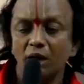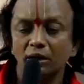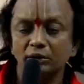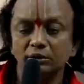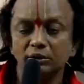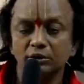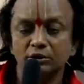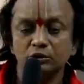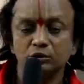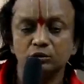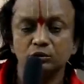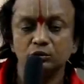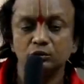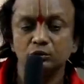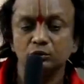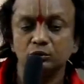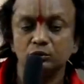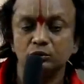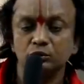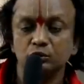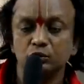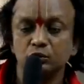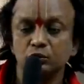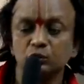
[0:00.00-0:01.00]
அந்த
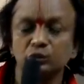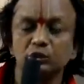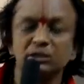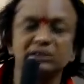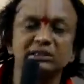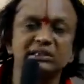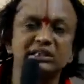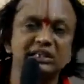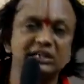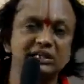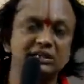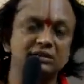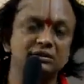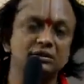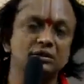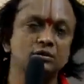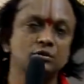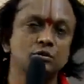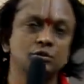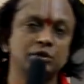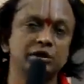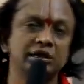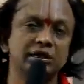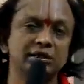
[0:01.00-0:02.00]
சுண்ணத்தில்
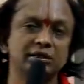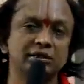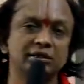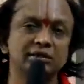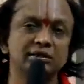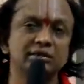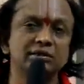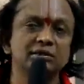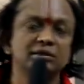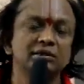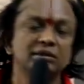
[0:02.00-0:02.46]
இருக்கக்கூடியது